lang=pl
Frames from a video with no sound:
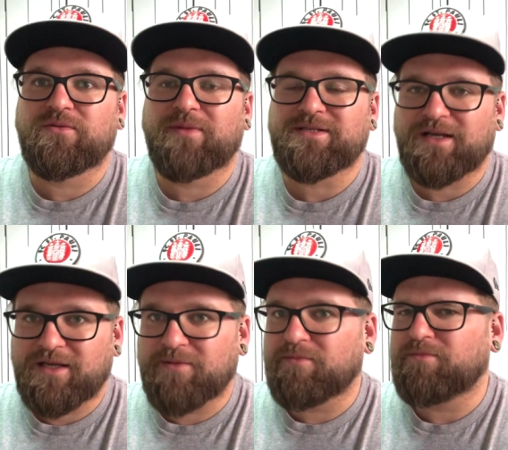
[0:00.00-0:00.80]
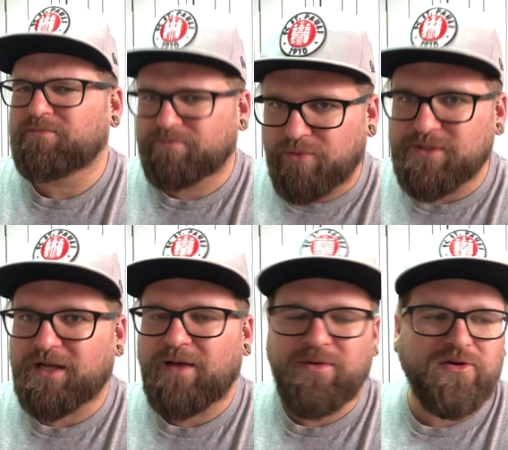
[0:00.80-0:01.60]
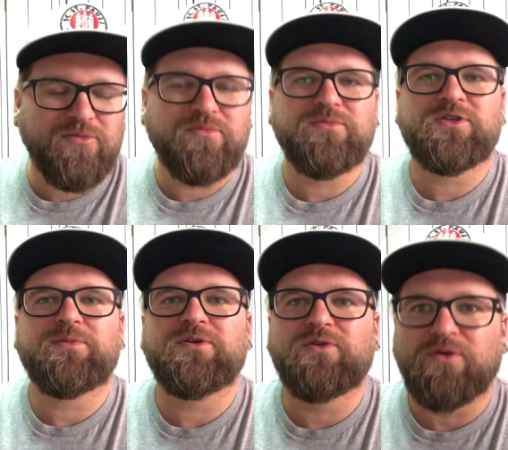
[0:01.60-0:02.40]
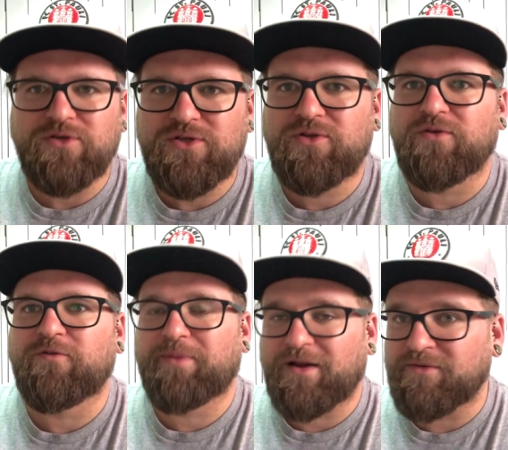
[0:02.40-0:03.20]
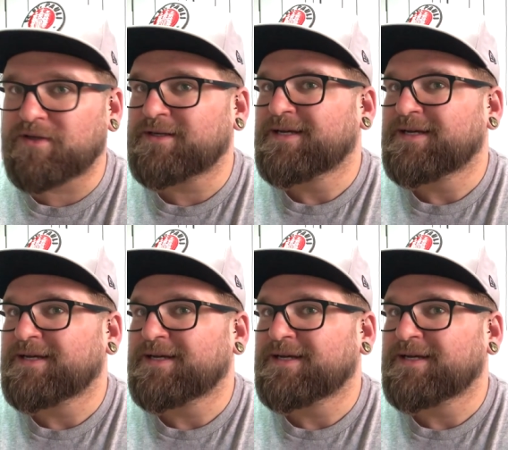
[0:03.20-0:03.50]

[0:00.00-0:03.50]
mazakiem poza kamerą, żeby dojść do wprawy.